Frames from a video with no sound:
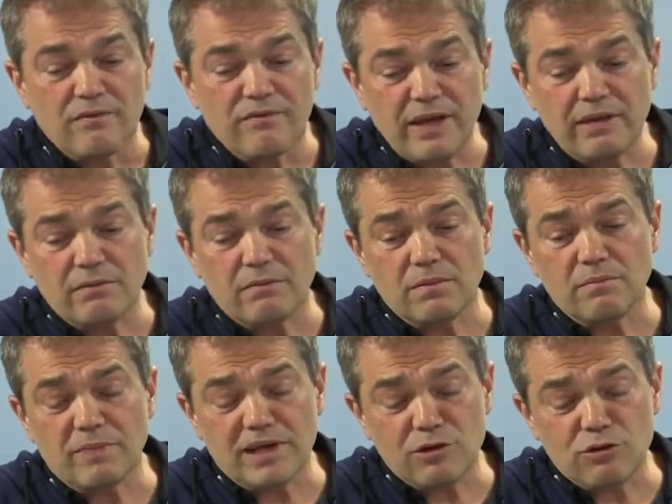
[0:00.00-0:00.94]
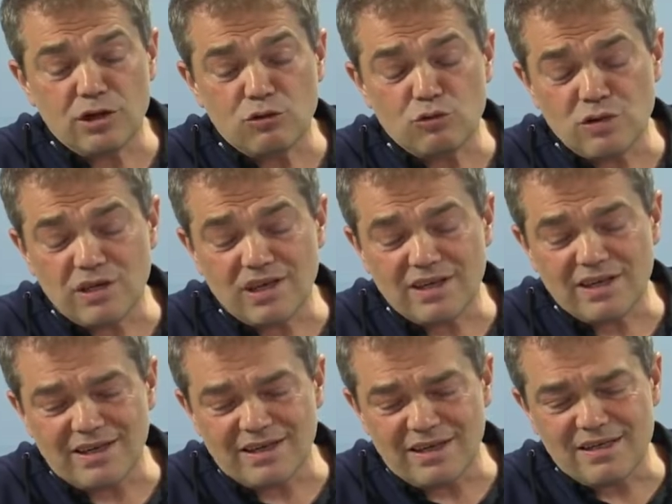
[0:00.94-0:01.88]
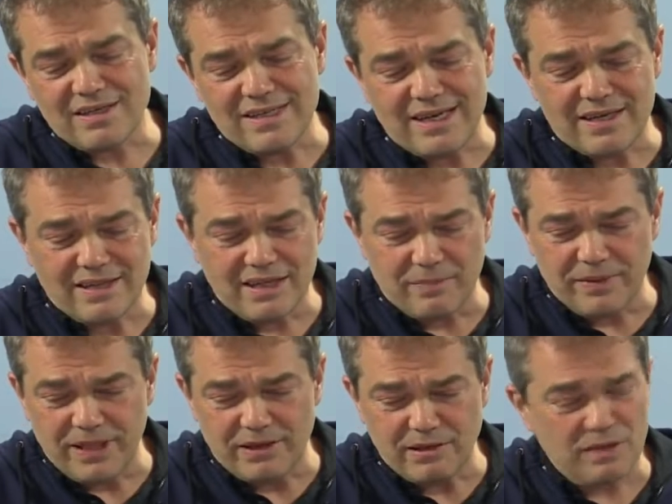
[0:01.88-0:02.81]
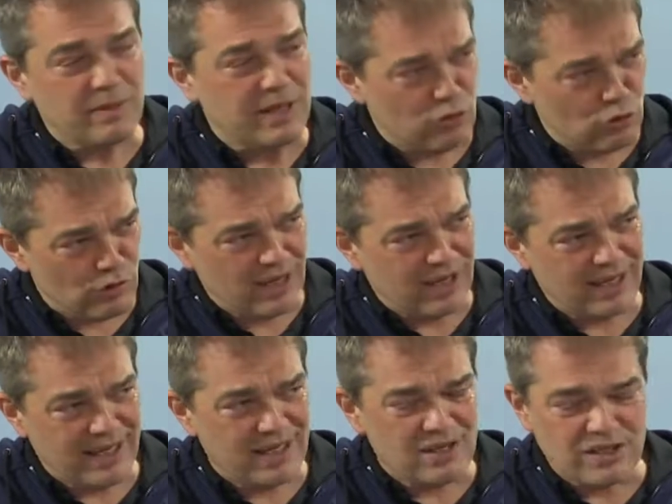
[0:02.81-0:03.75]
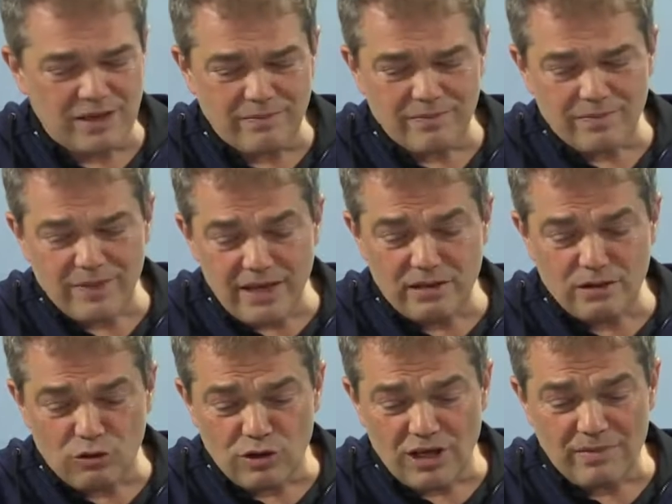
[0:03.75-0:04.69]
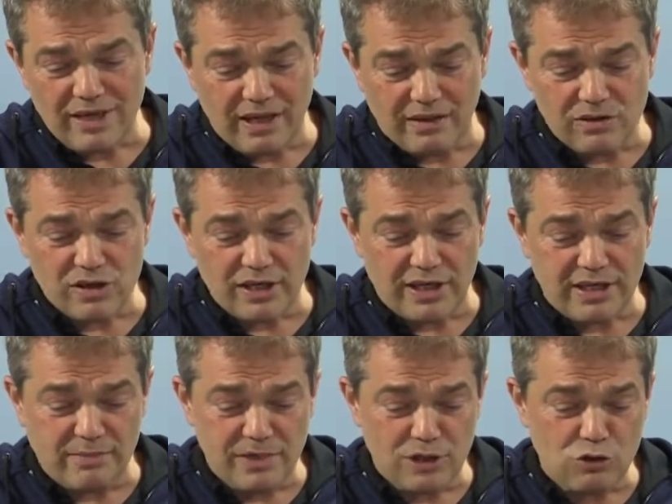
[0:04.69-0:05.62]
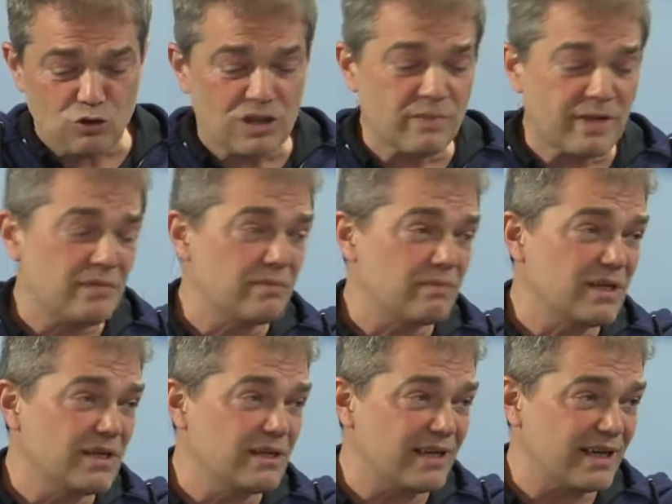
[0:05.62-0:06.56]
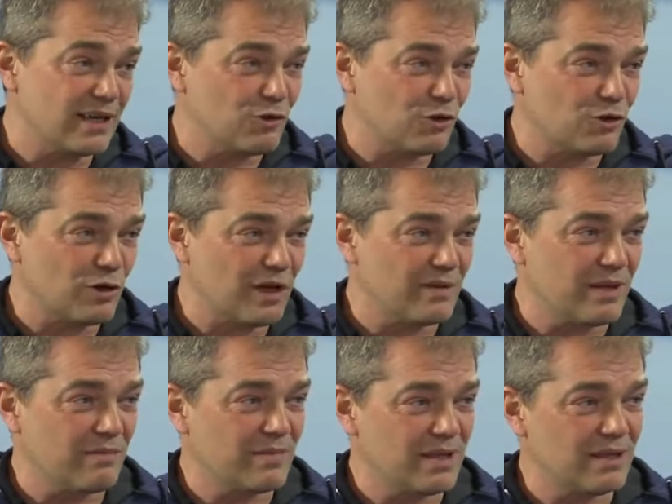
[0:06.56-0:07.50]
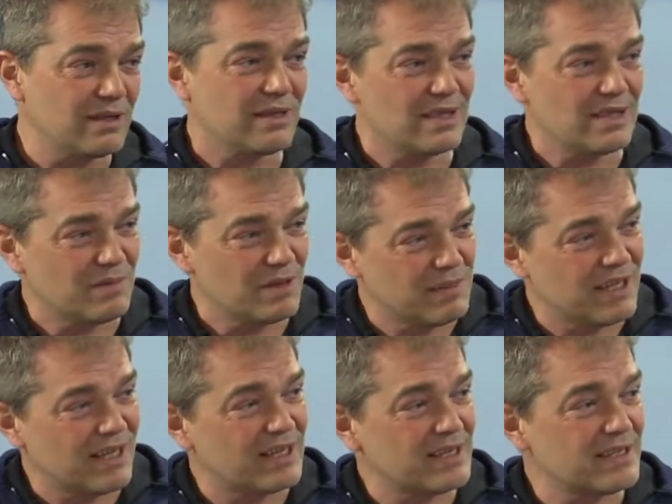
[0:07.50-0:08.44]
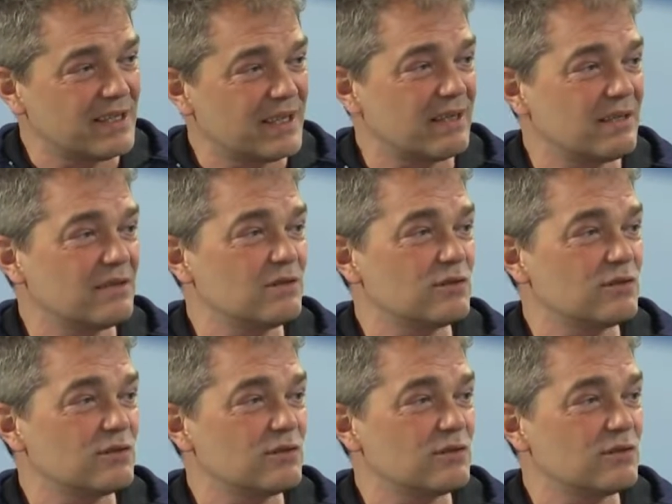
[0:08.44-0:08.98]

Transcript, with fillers: Ve bana göre Türkiye'deki analizlerde yapılan, tabii ben sorulara geleceğim. En önemli yanlışlardan biri şu ki benim iki tane doktoramdan biri, dediğim gibi bir tanesi de